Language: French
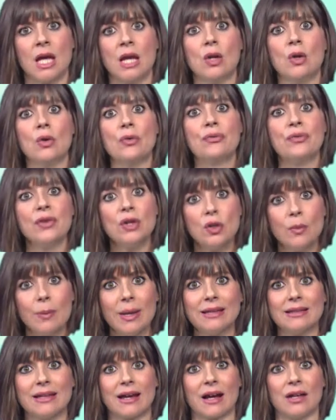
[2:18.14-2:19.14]
Le
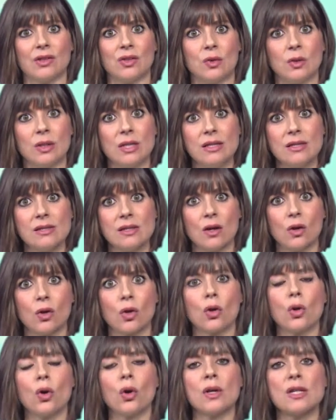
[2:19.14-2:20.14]
phénomène des radiolyses
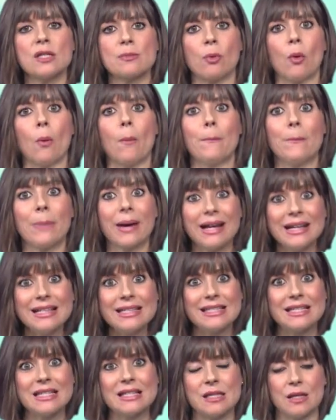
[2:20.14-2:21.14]
correspond
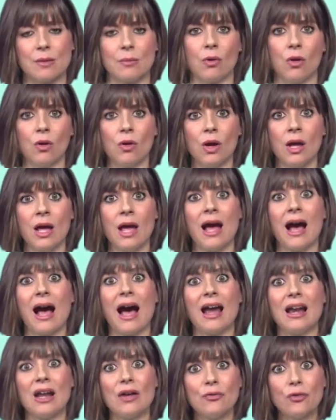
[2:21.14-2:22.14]
précisément
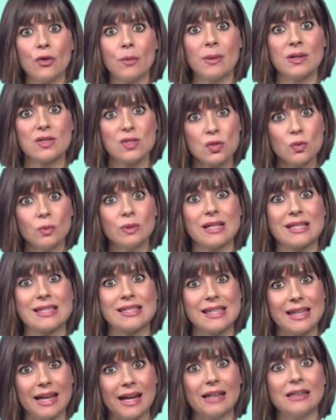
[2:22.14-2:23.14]
à la formation de
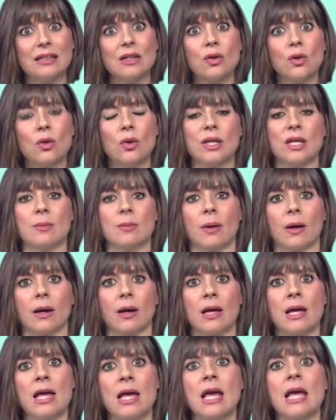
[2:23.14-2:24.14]
ces radicaux libres
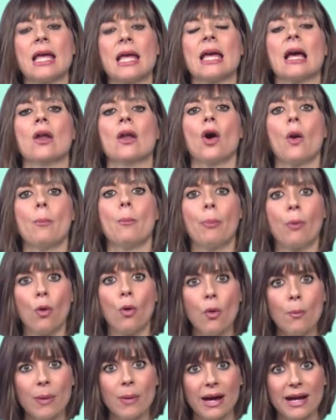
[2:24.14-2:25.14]
et à leur
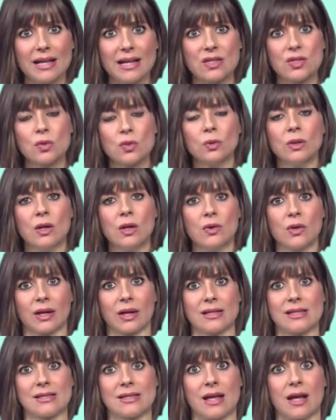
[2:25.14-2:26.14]
propagation dans le
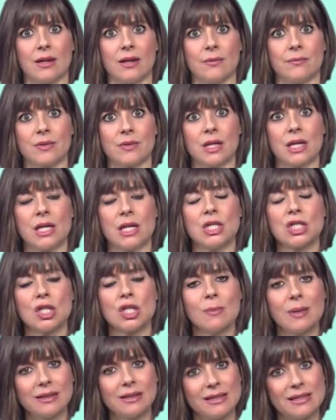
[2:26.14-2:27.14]
cristal
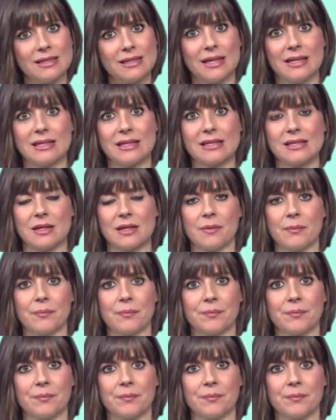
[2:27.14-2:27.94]
schématisé ici.